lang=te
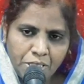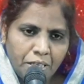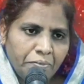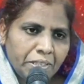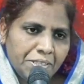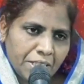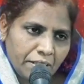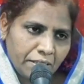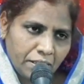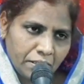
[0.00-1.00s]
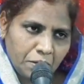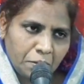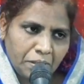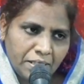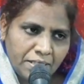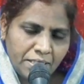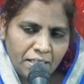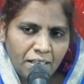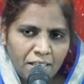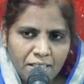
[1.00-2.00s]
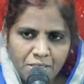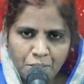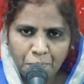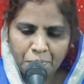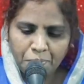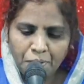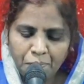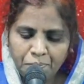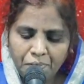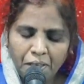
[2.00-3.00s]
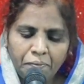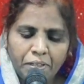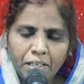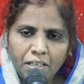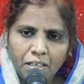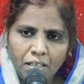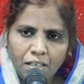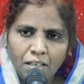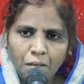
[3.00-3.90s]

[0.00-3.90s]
జీవ జల నదుల గురించి చెప్పుకున్నాం ఈ విధంగా